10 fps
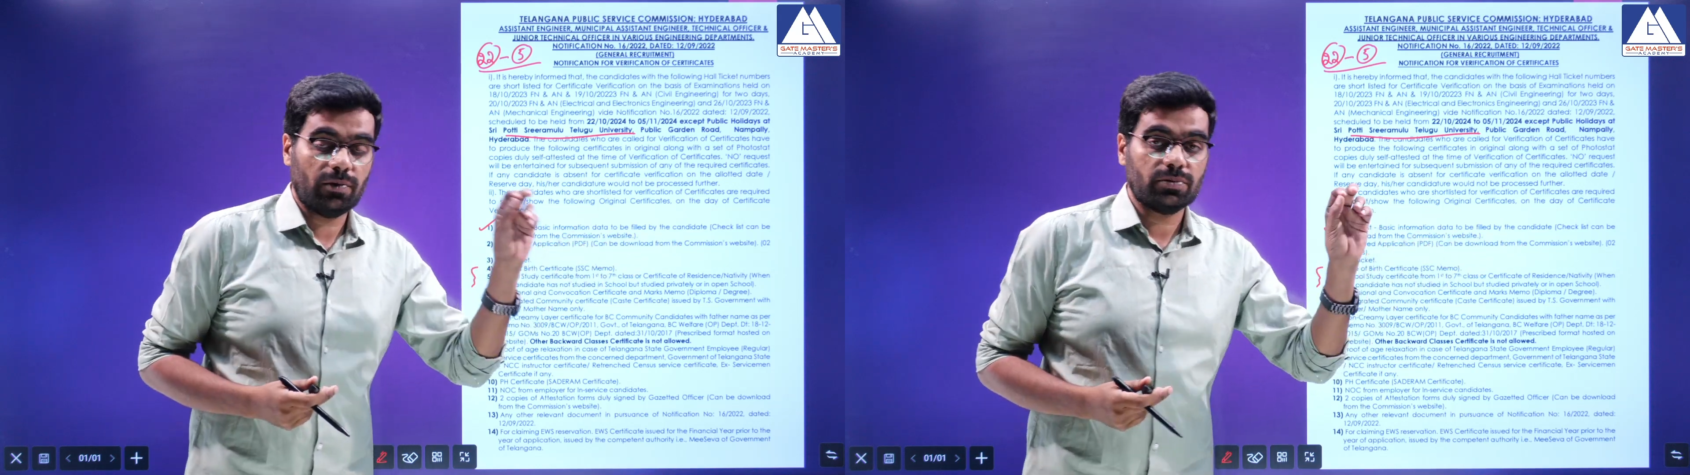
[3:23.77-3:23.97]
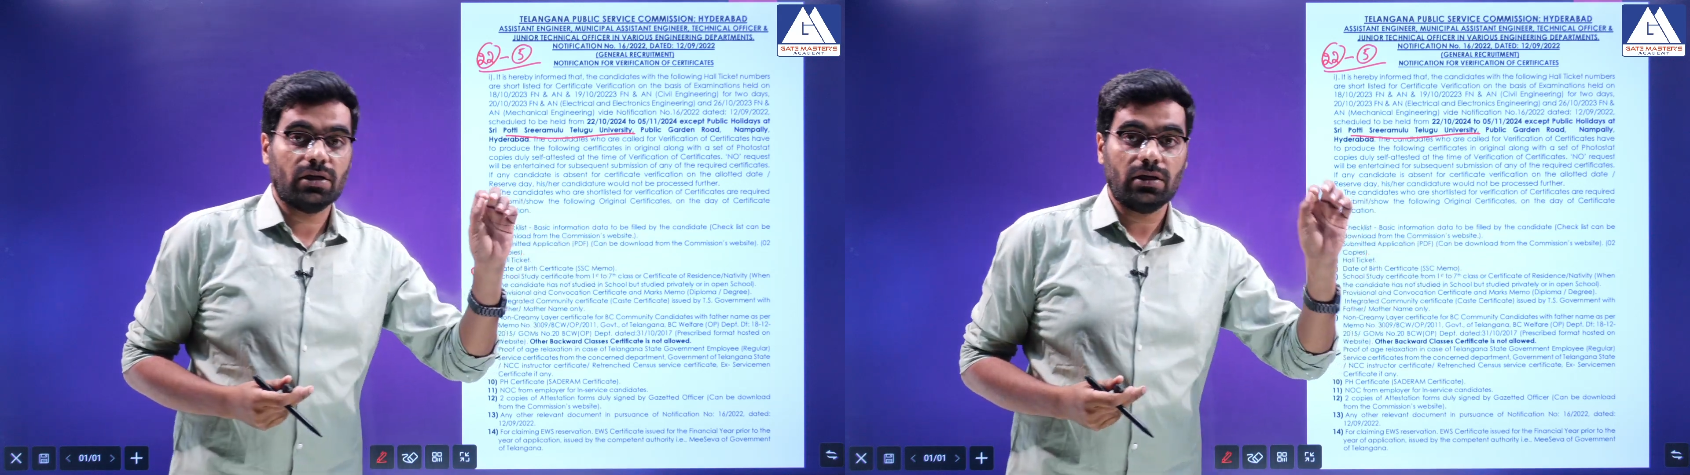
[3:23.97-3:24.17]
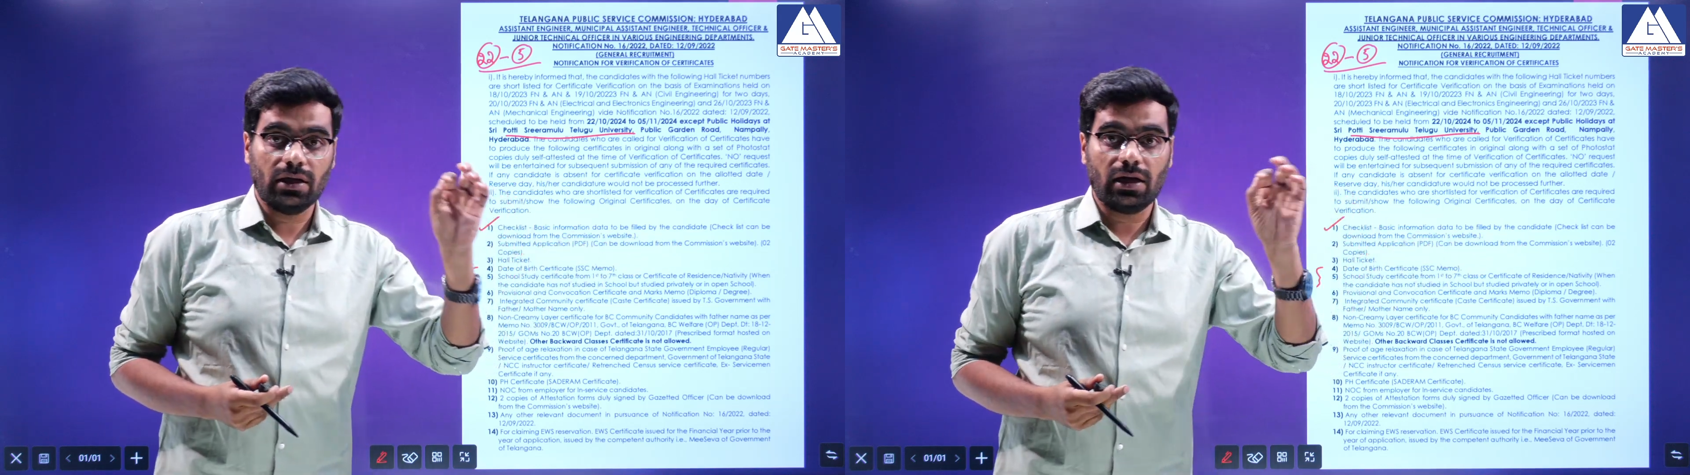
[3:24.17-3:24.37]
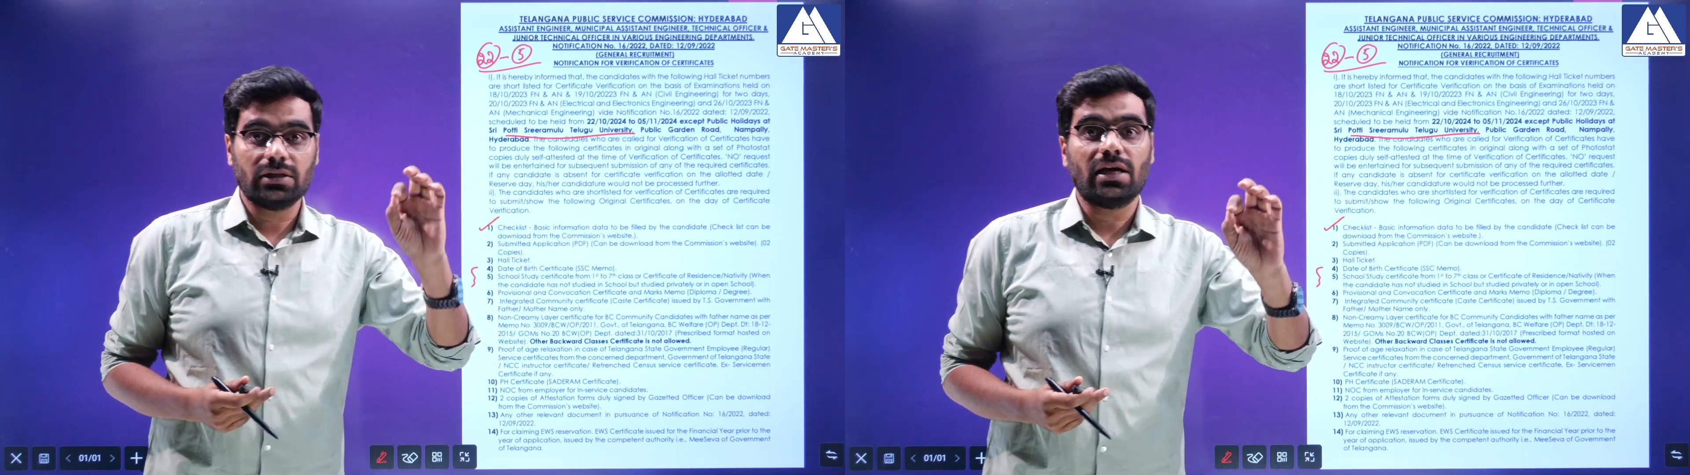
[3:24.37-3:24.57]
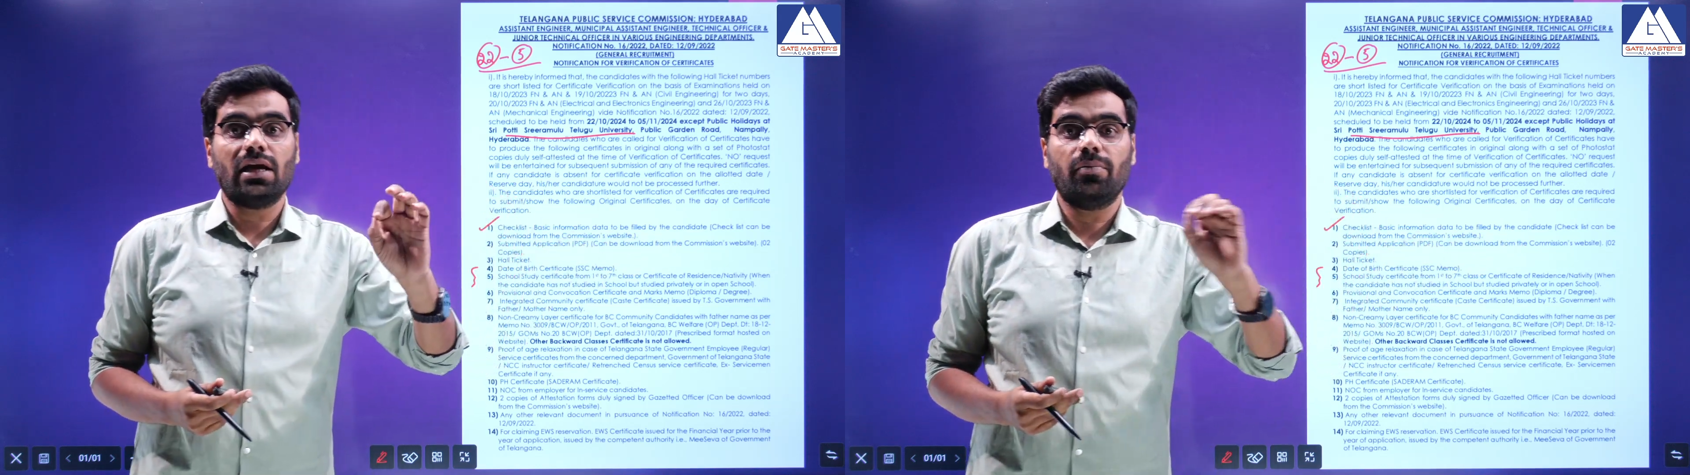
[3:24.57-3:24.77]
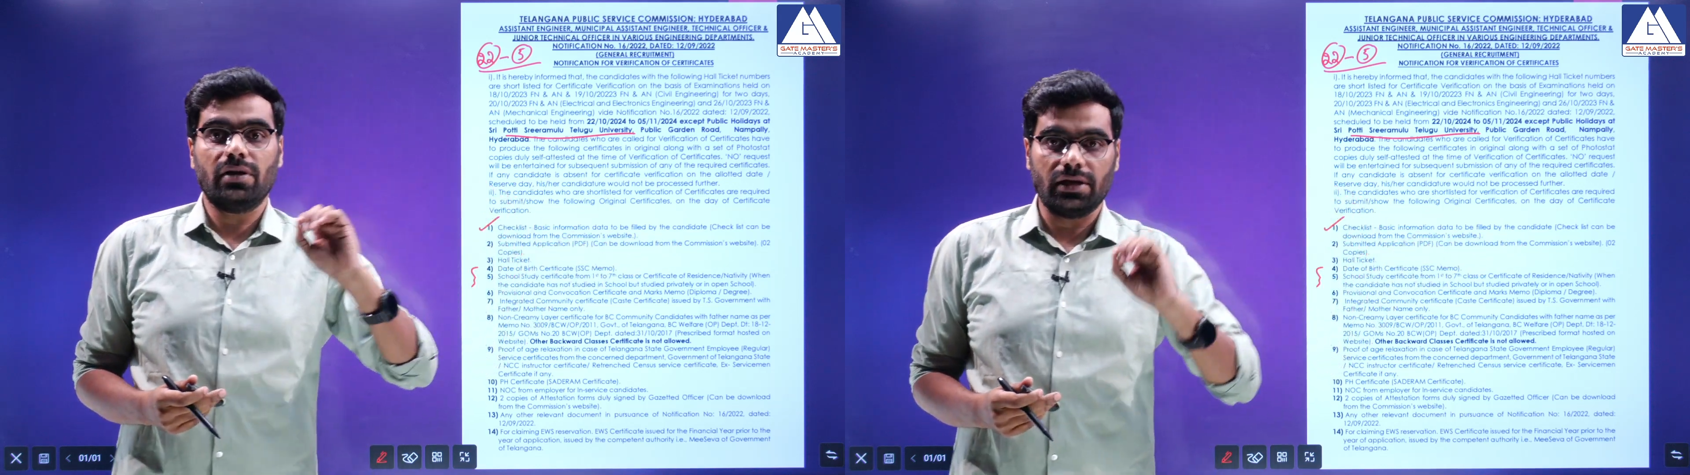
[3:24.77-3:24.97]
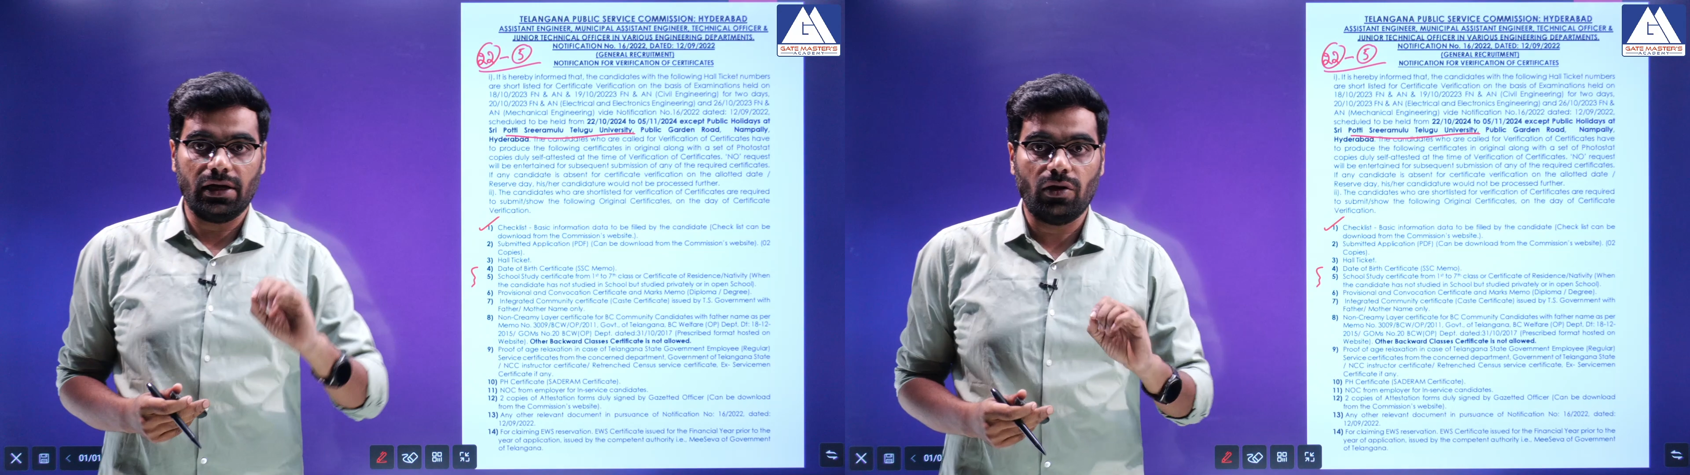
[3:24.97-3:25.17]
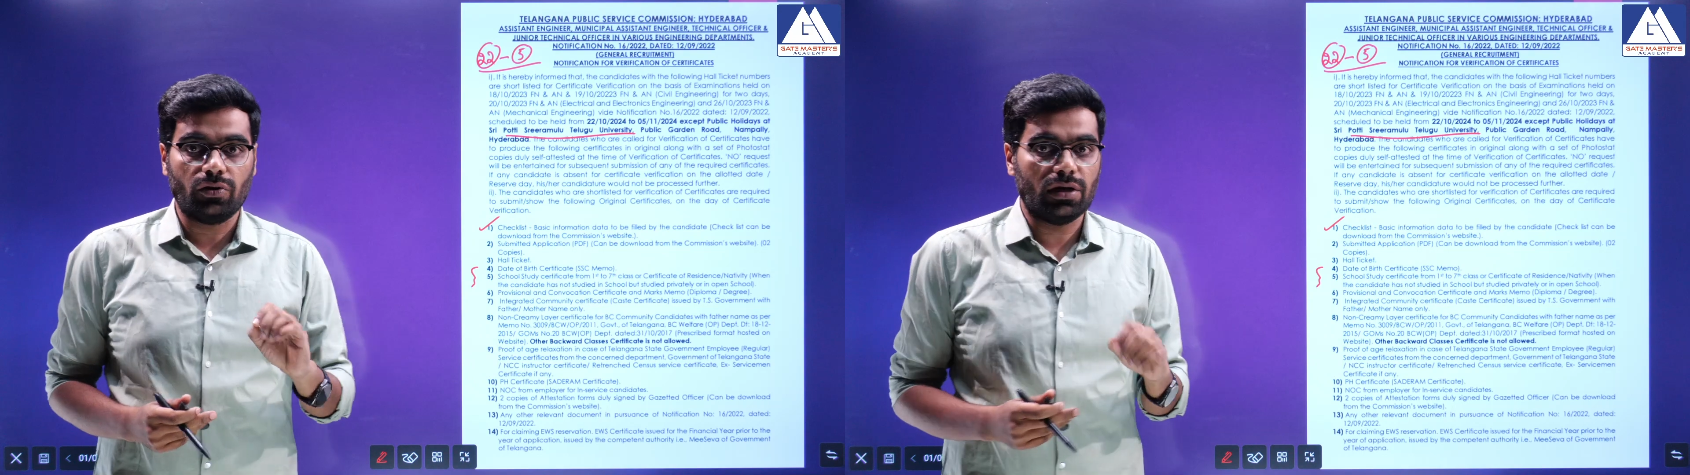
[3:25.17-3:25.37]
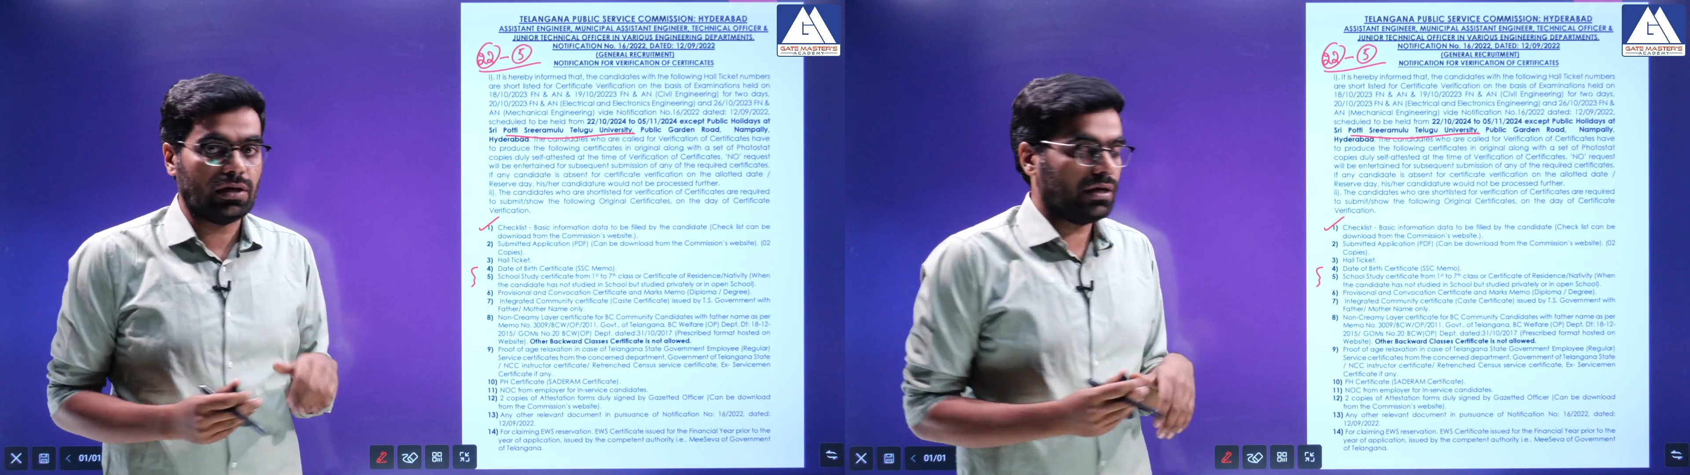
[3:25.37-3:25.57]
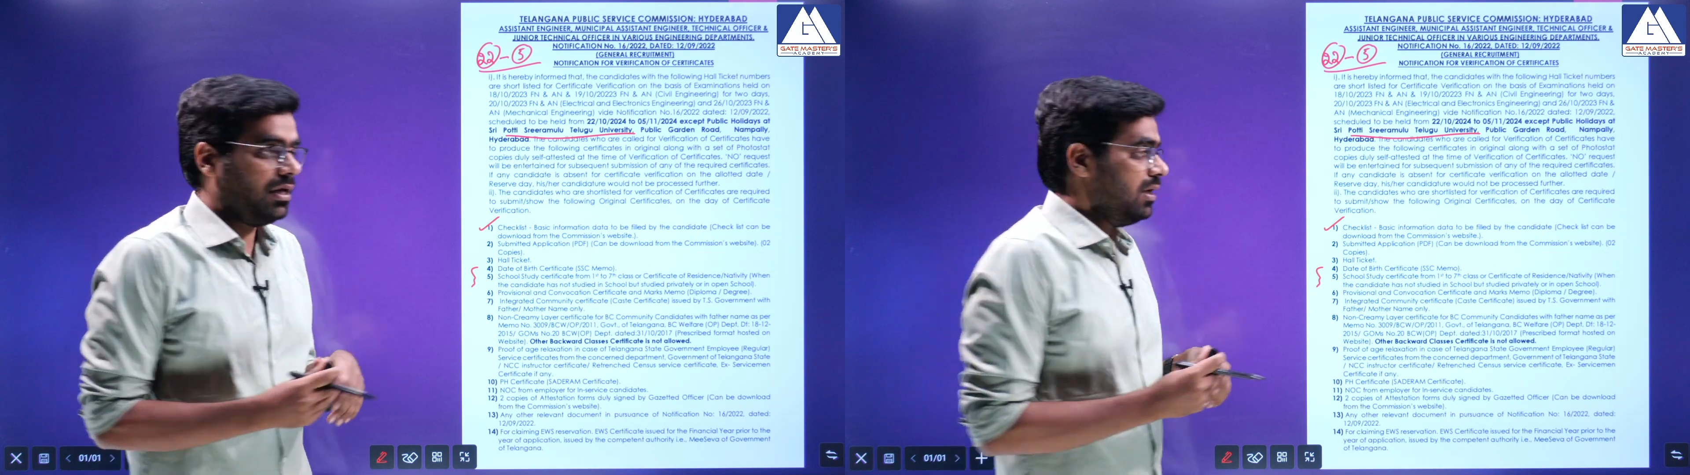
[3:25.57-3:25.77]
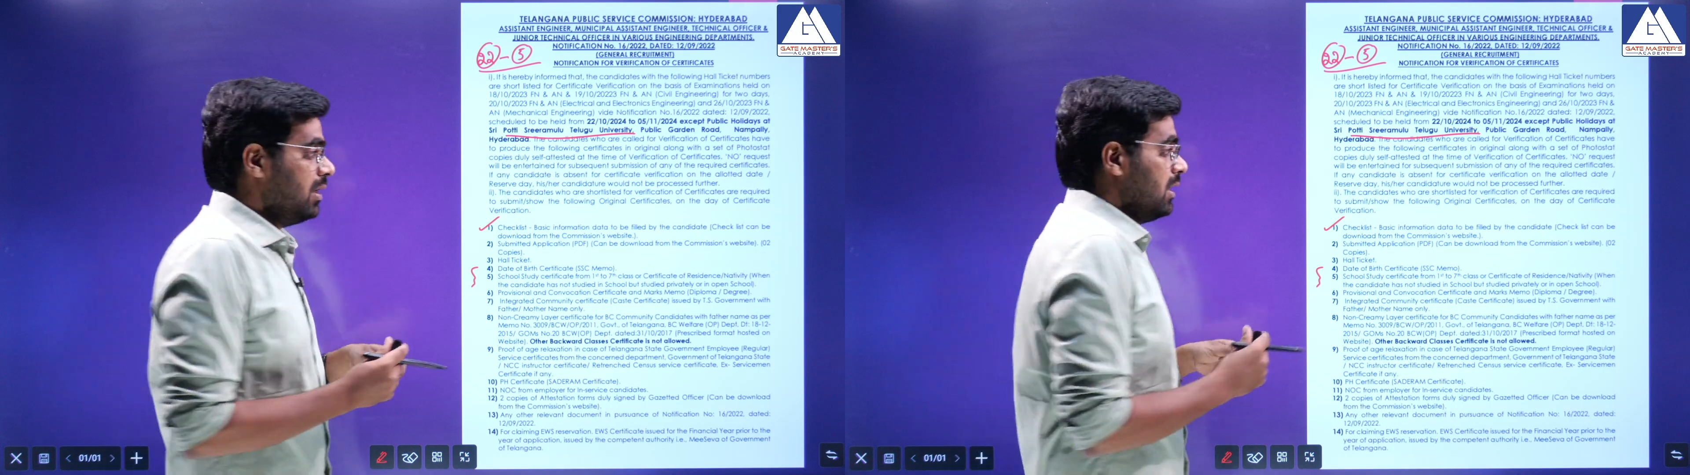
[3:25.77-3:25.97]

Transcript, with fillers: వెబ్సైట్ ఇక్కడ చాలామంది అడిగే డౌట్ ఏంటంటే